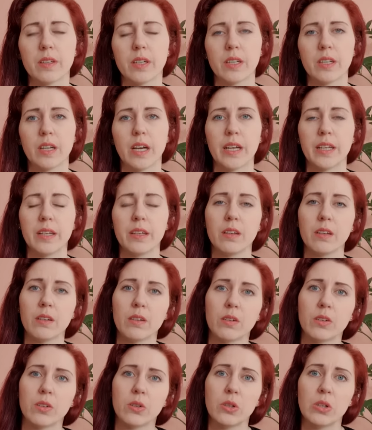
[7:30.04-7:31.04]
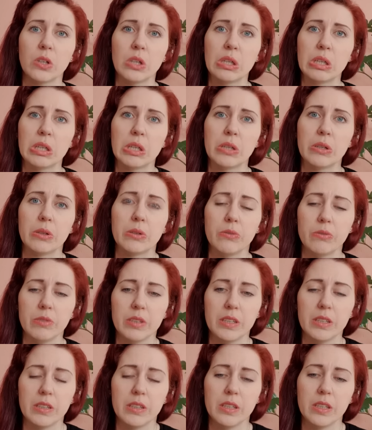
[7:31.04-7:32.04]
an einige
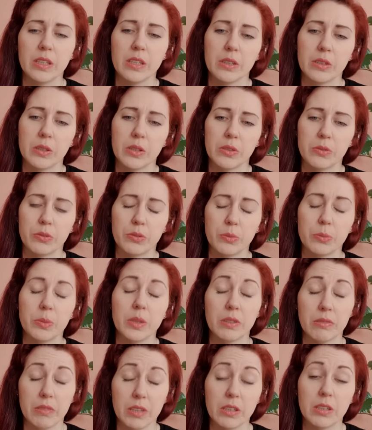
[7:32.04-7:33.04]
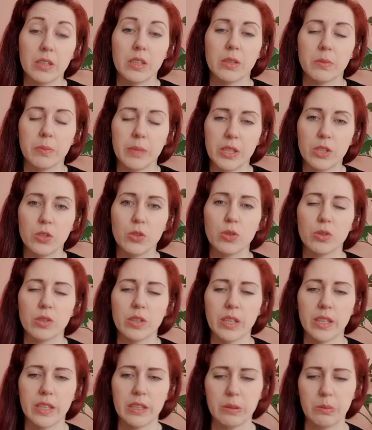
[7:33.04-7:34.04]
wichtige, für mich wichtige Menschen
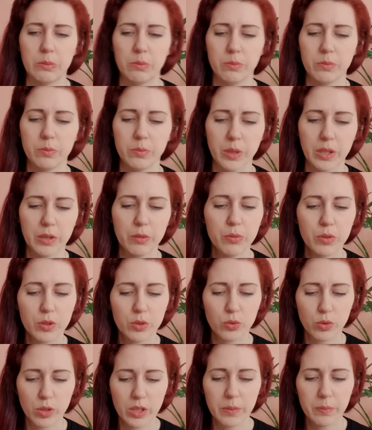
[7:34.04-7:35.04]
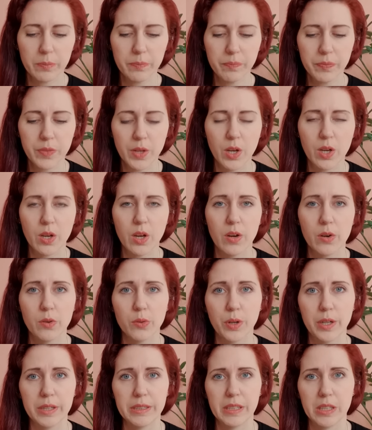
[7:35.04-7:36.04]
einen Brief geschrieben
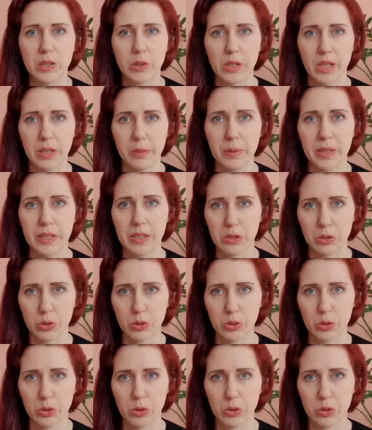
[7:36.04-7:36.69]
vor allen Dingen auch an meine